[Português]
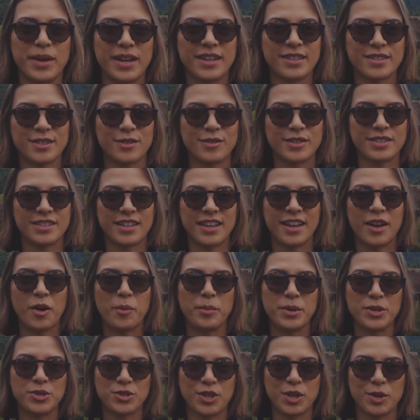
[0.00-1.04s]
parece que você
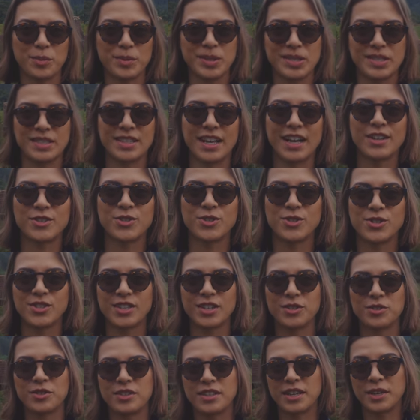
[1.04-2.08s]
realmente está numa
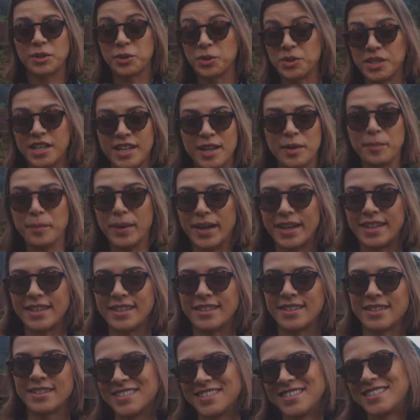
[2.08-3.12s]
cidadezinha do interior da Alemanha.